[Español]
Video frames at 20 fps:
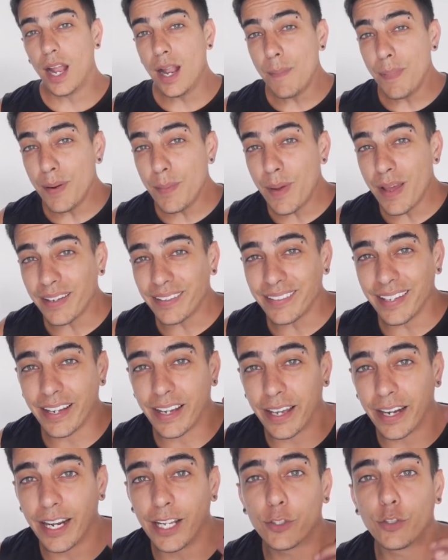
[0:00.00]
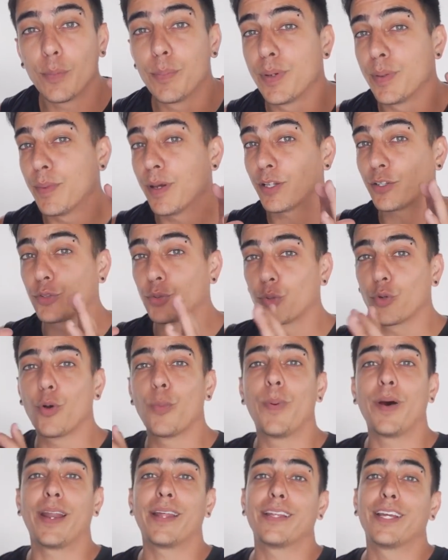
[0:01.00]
El primer secreto, el primer truco
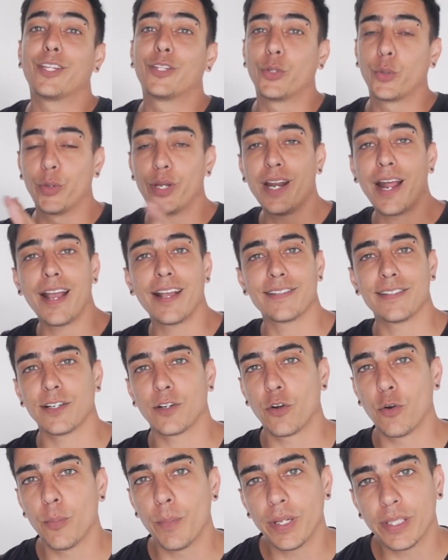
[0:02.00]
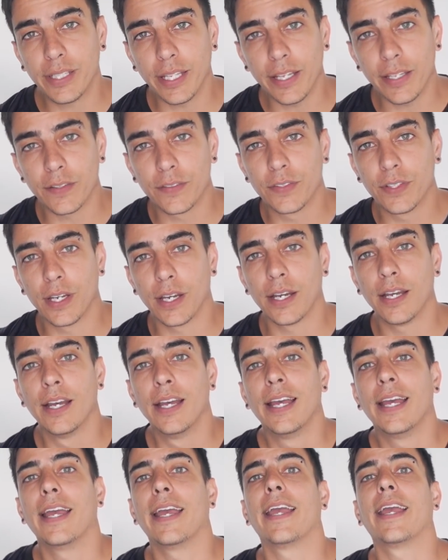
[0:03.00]
para destruir a esa competencia
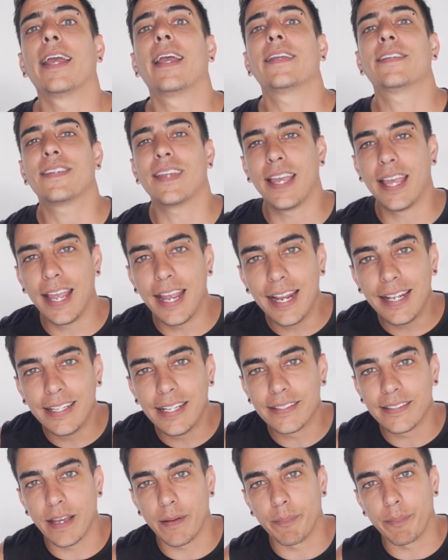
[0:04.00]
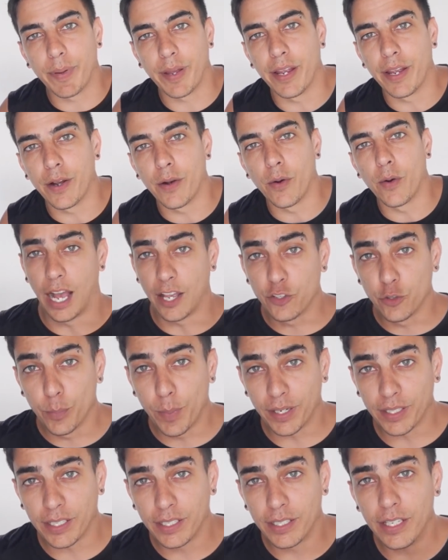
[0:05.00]
es el desapego. Hace un
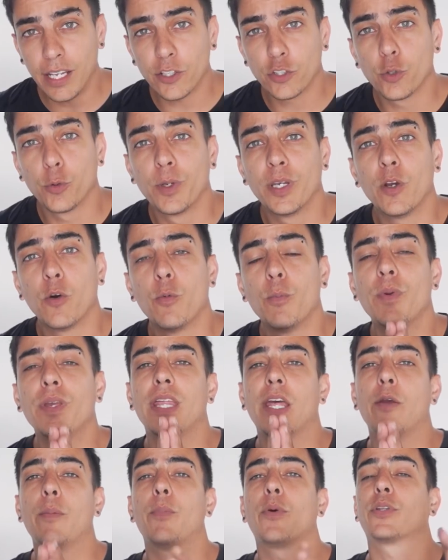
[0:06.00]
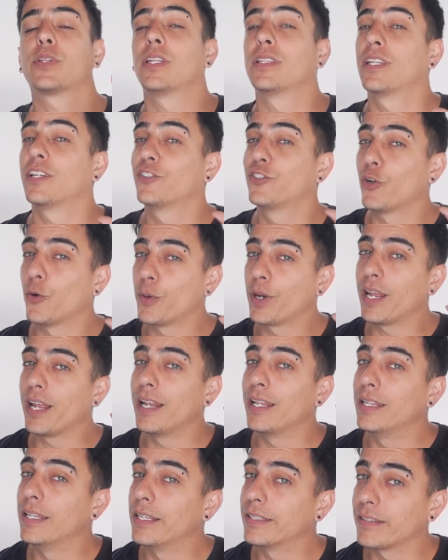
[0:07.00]
par de días subí un video importante sobre
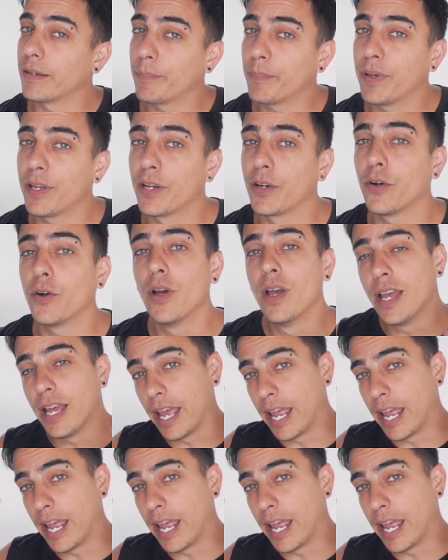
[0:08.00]
el desapego.